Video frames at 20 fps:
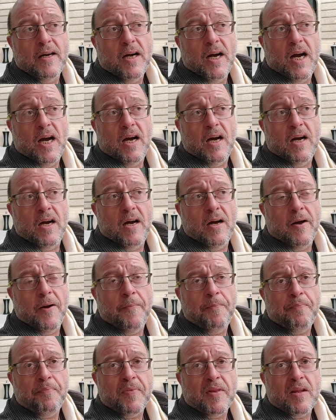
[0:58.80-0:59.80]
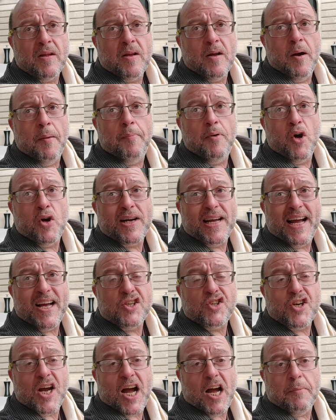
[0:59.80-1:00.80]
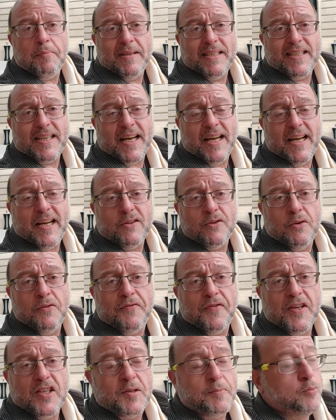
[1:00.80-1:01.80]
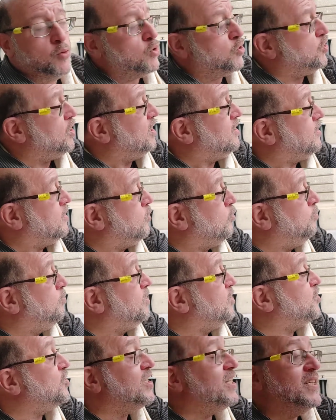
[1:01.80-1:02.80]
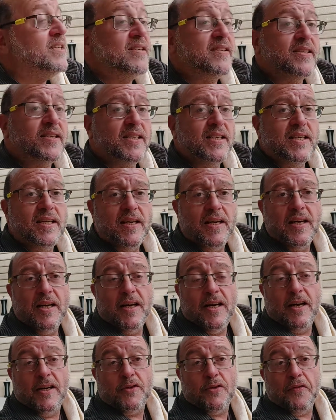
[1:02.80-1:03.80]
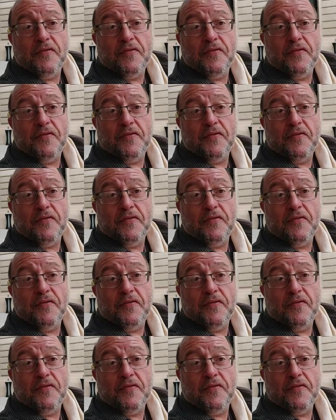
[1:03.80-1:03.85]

un blocage arbitraire de Facebook. J'ai été obligé ici euh, de